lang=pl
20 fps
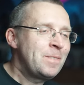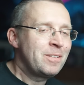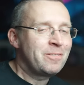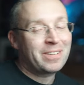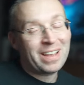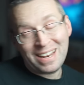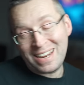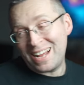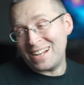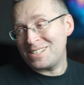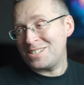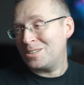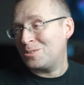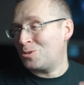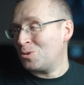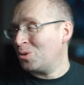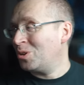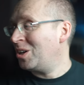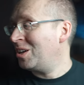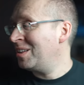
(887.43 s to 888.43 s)
W Kanadzie
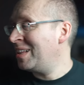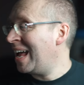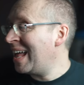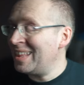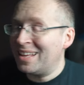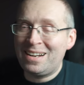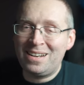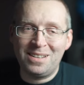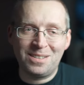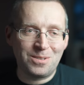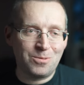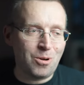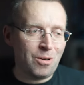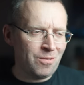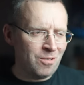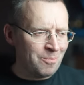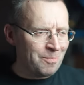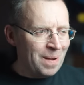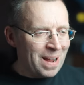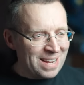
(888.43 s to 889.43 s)
Trudeau nadal jest
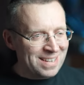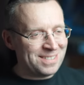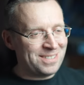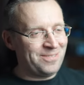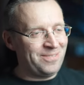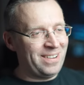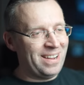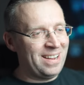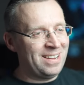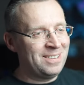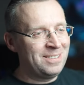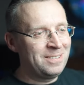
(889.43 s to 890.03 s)
głową państwa, a